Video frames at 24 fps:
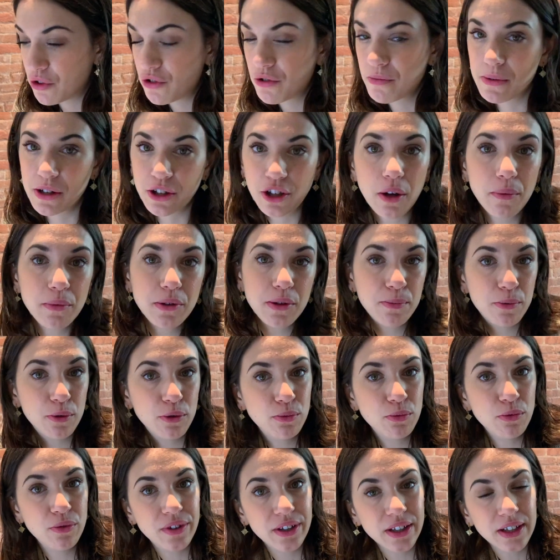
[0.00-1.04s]
je vais mettre un petit peu de
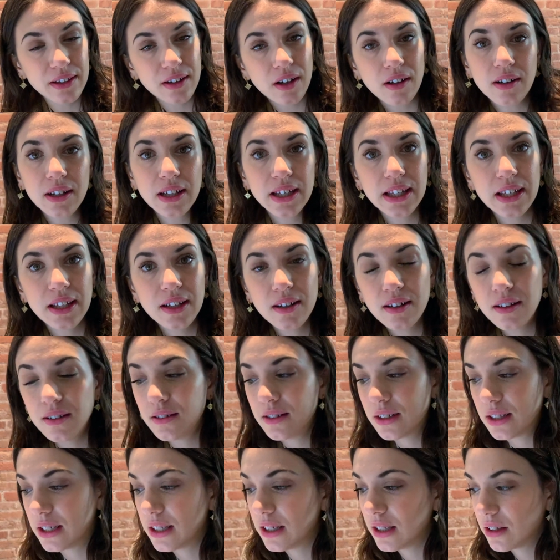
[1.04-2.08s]
musique tranquille
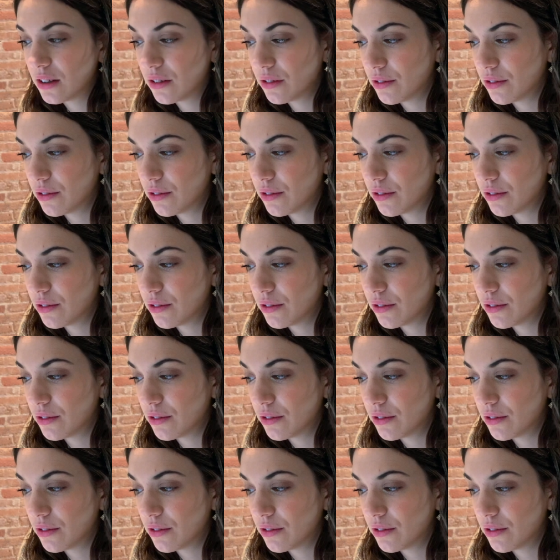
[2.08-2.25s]
et,